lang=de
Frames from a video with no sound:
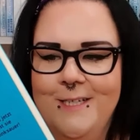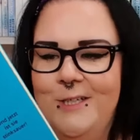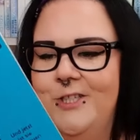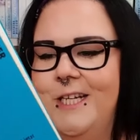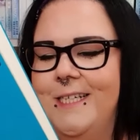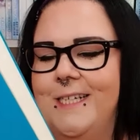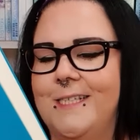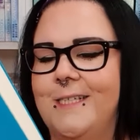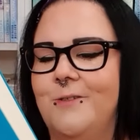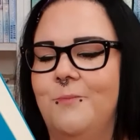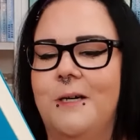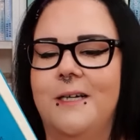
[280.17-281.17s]
Also es stand jetzt
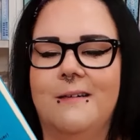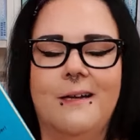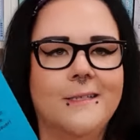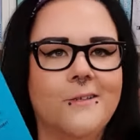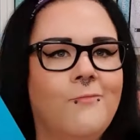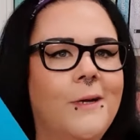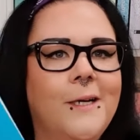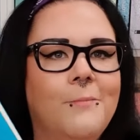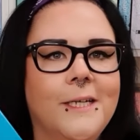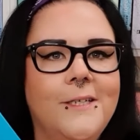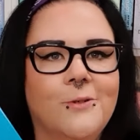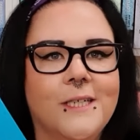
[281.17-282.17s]
nicht super krass auf meiner
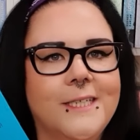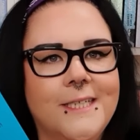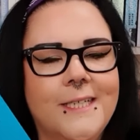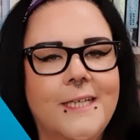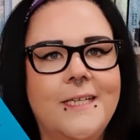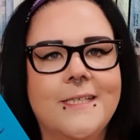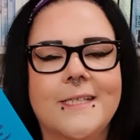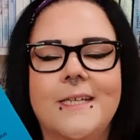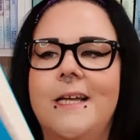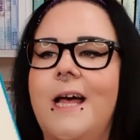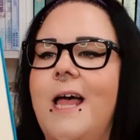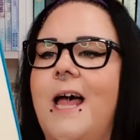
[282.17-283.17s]
Prioritätenliste,